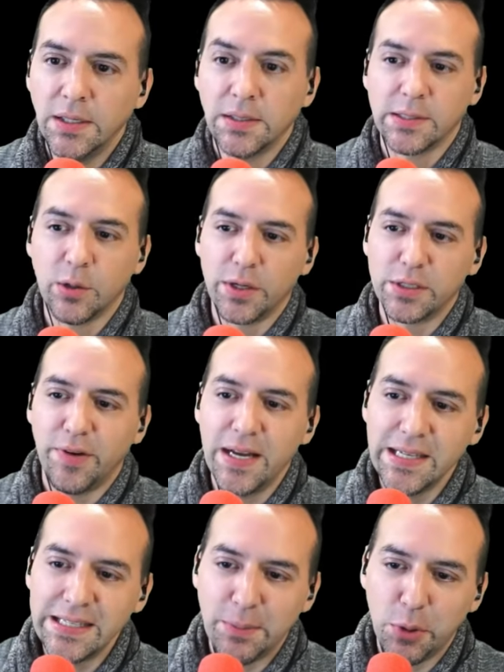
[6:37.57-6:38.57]
So, das
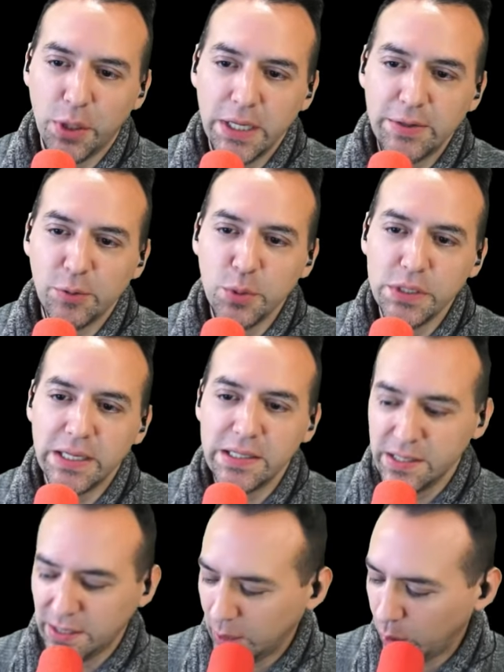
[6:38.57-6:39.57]
war's jetzt aber noch nicht. Wir müssen
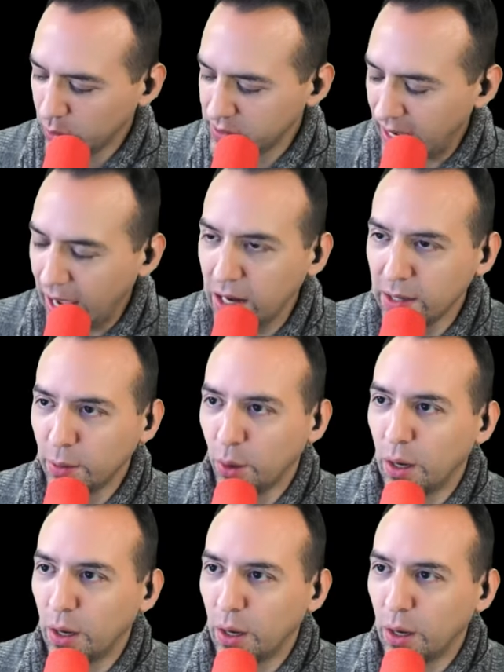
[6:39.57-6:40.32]
jetzt die Codes alle noch